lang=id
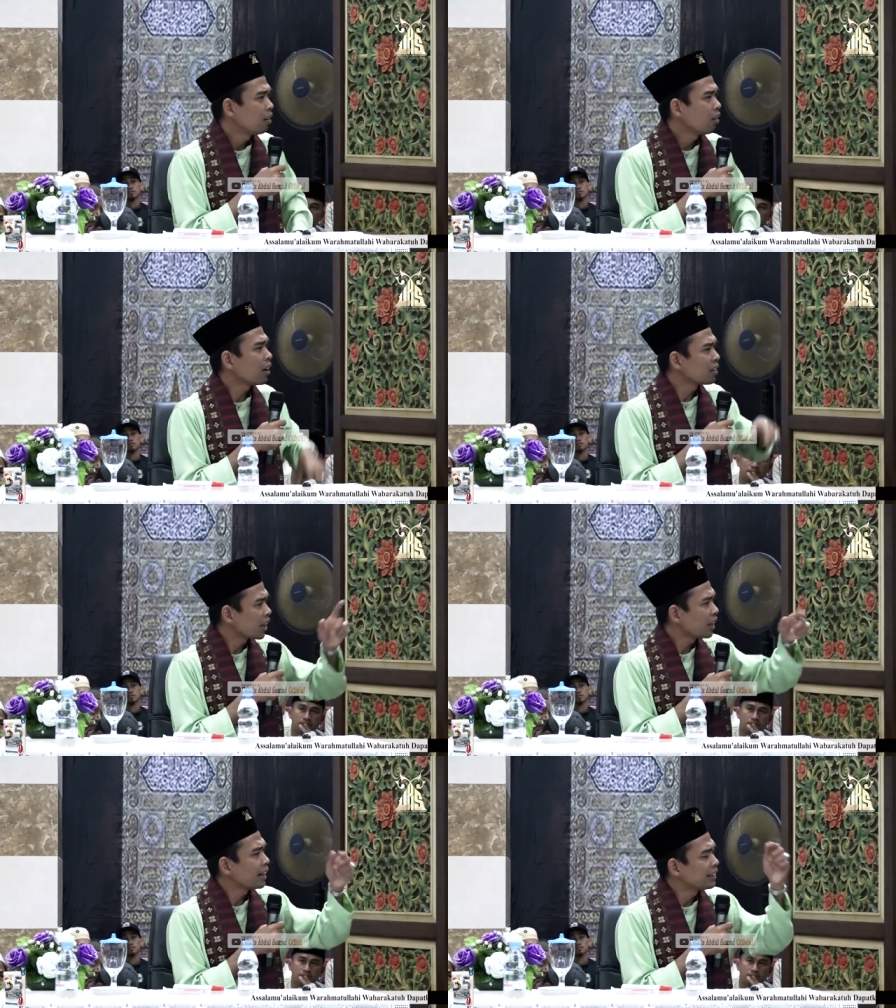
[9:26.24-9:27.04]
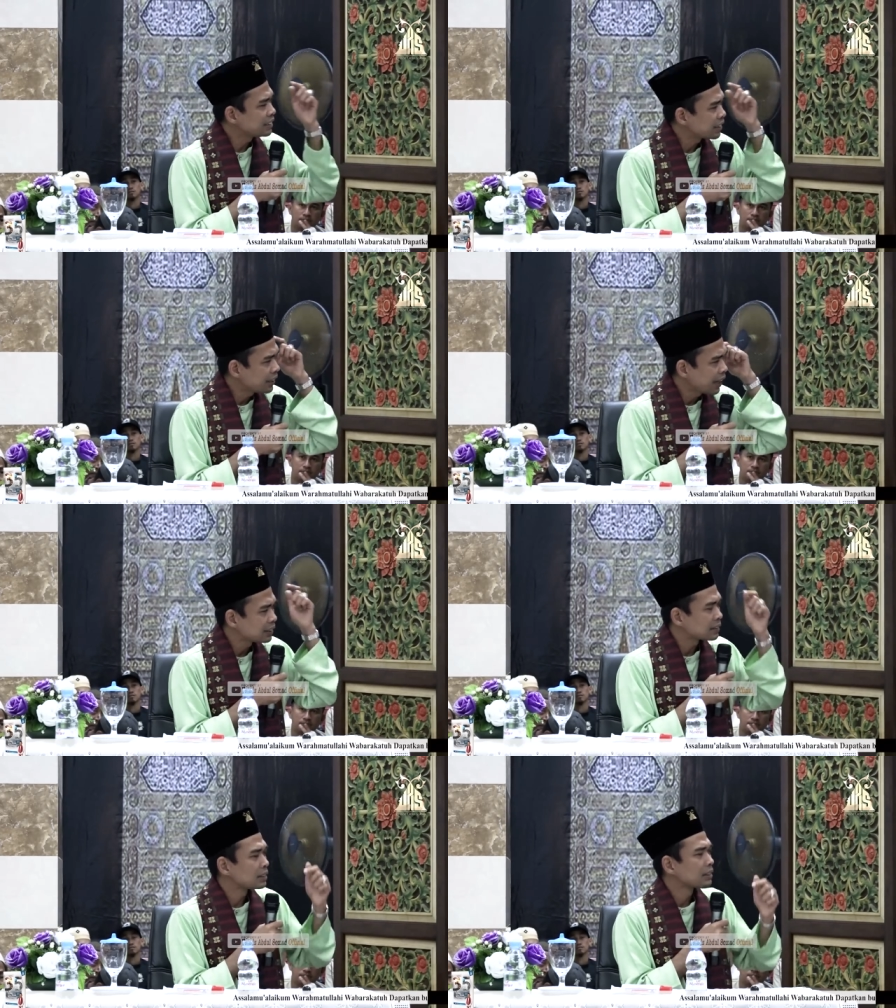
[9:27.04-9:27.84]
Orang Thailand
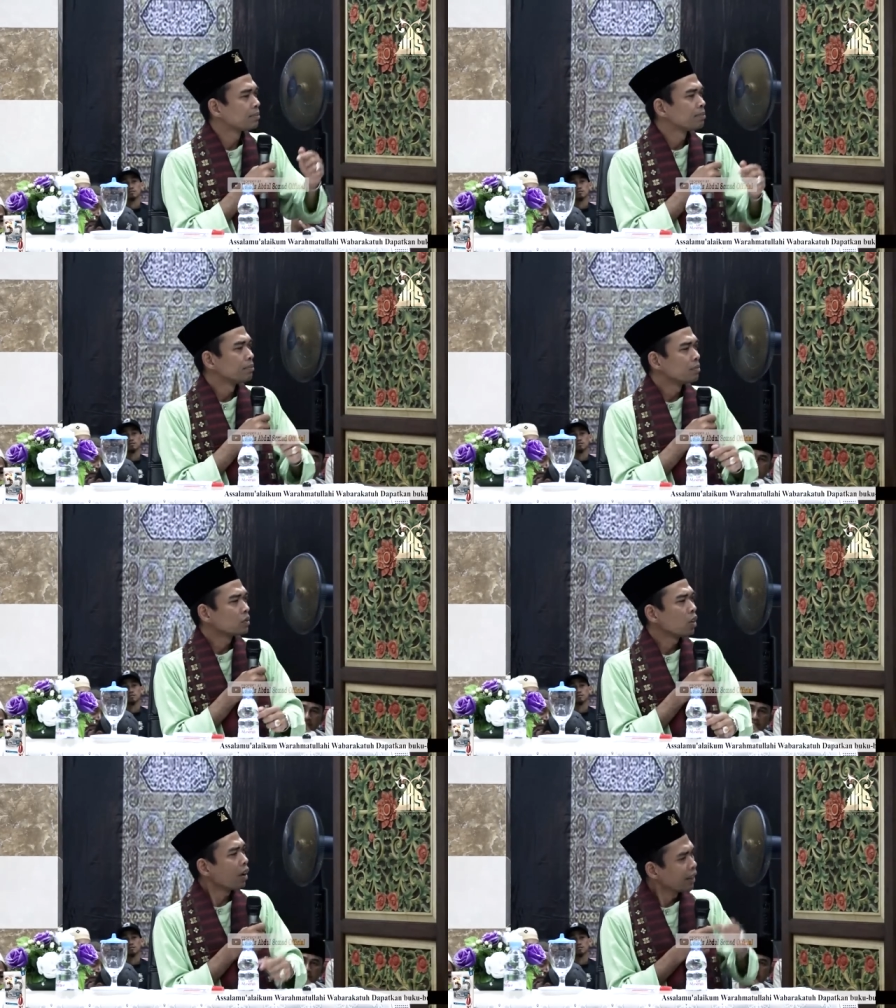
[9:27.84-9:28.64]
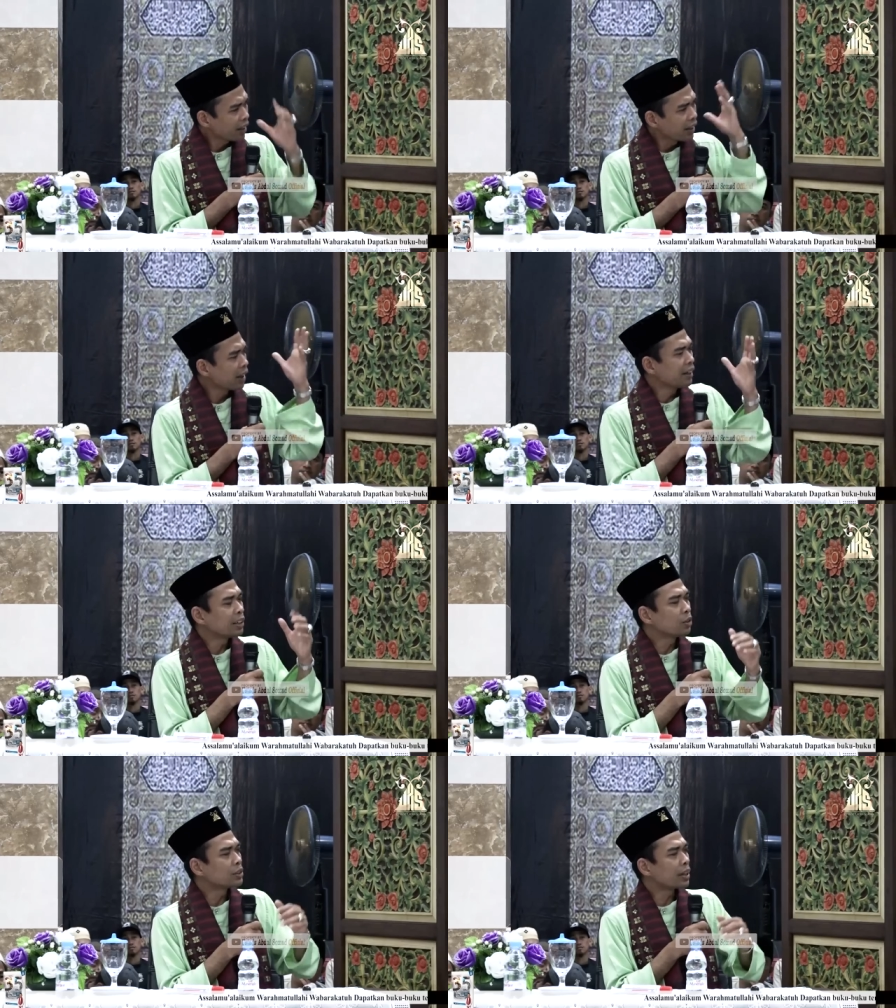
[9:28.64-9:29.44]
cerdas. Orang Thailand
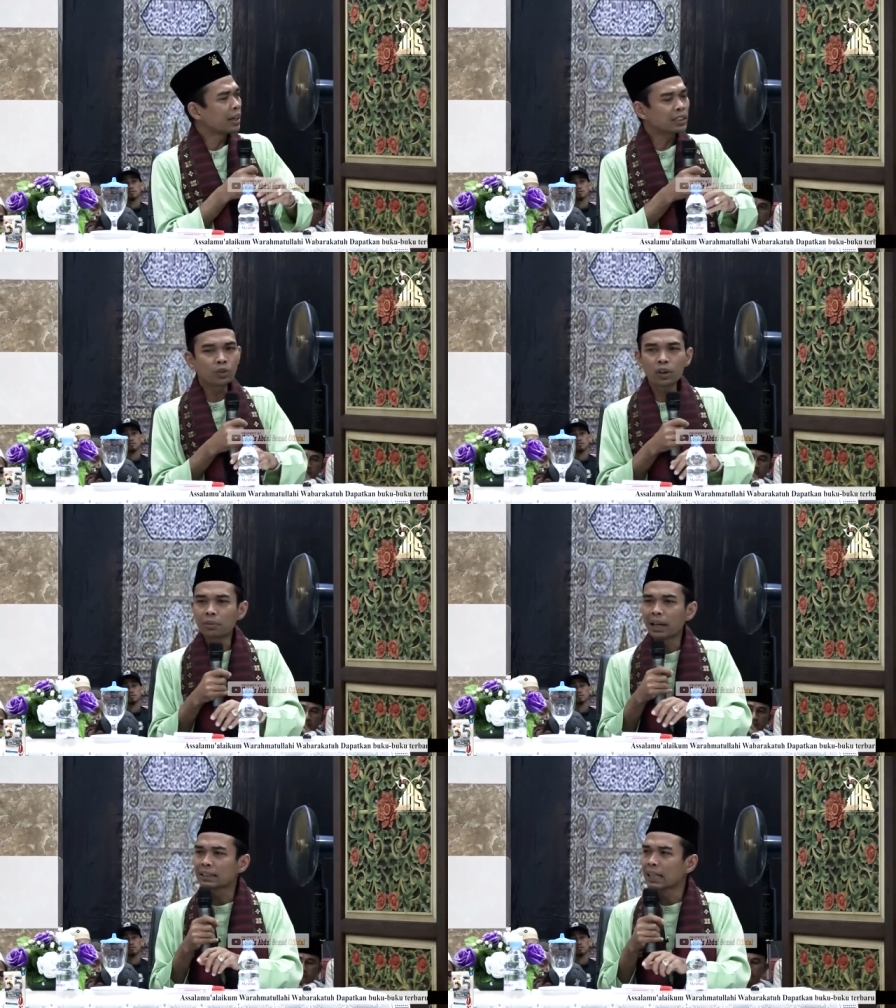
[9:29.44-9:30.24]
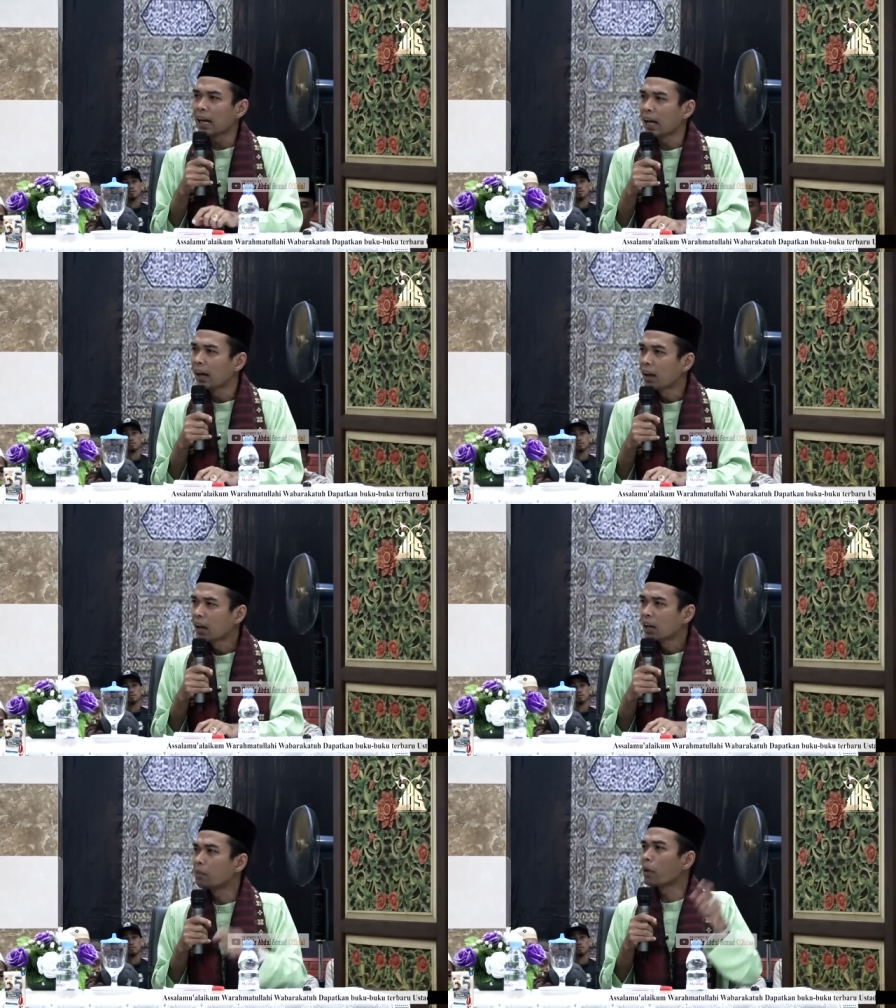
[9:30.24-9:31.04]
itu cerdas luar biasa.
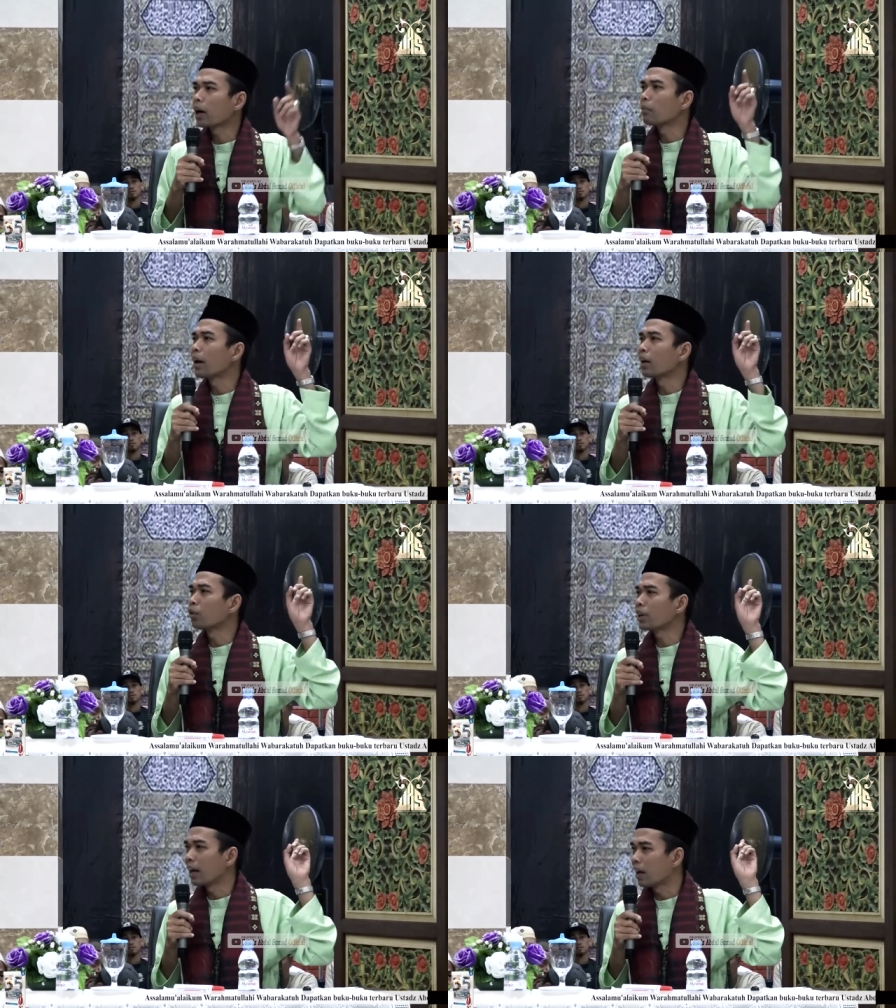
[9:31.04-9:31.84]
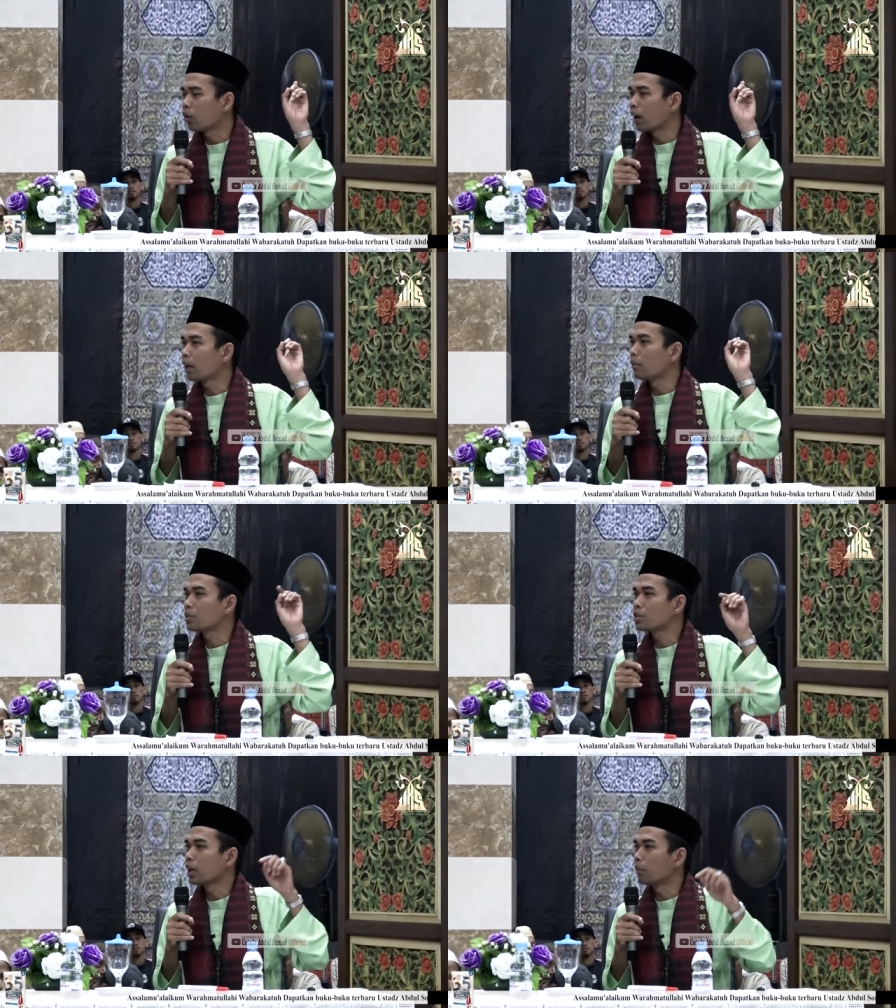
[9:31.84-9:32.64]
Di Pekanbaru Riau ada
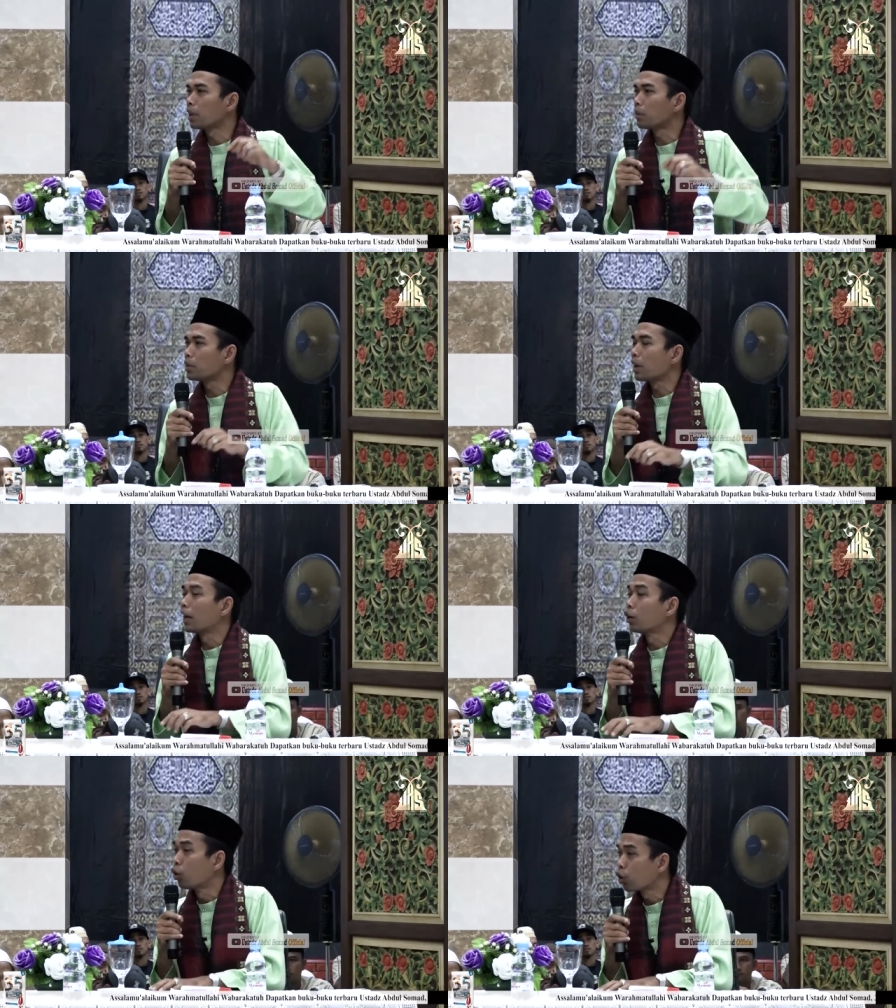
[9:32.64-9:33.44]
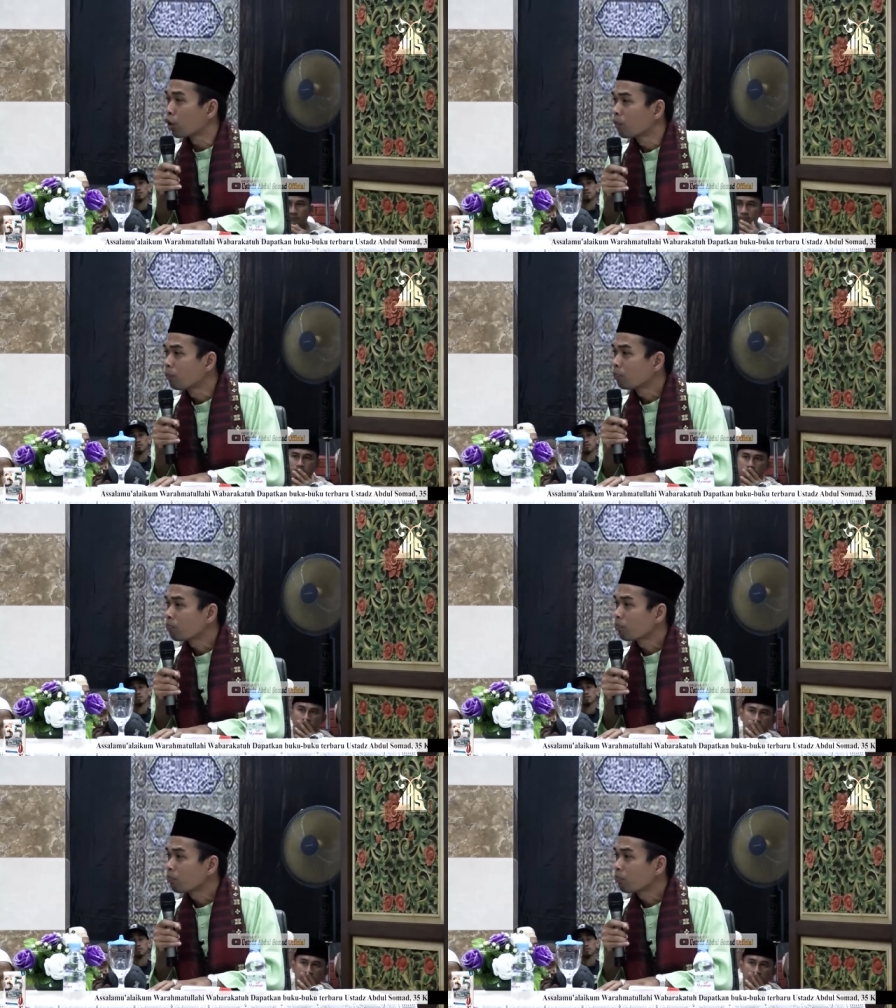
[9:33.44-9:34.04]
masjid namanya Masjid An-Nur.